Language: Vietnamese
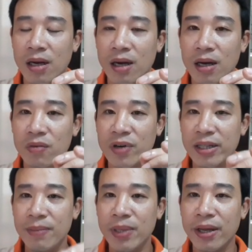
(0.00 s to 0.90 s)
À, và
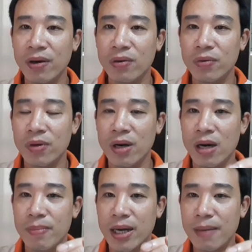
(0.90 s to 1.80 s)
tiếp theo
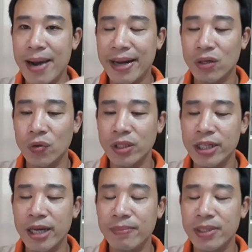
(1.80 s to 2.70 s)
mời các bạn đón
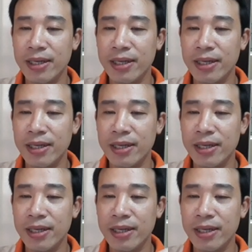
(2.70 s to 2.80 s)
xem